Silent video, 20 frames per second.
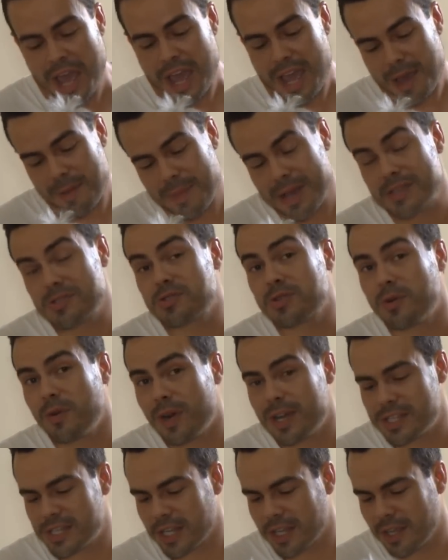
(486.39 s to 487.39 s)
É
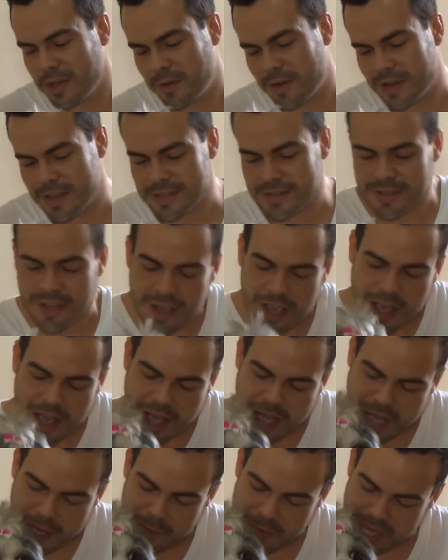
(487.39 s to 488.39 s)
mascote aqui nosso.
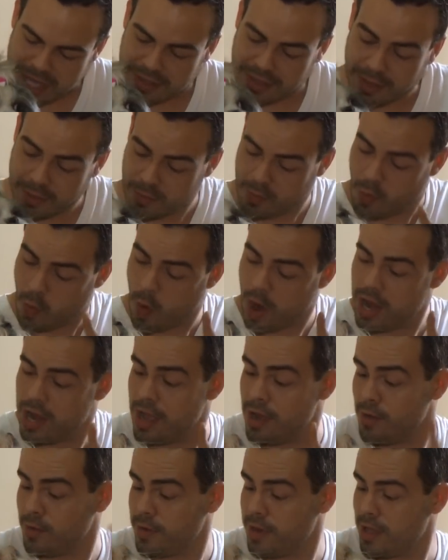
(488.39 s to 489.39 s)
A Bia tem um
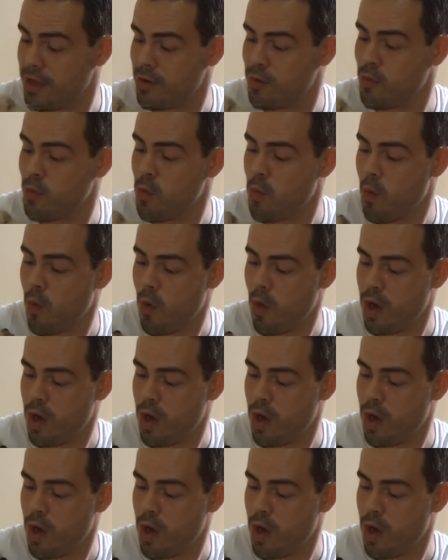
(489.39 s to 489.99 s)
olhão, né? Um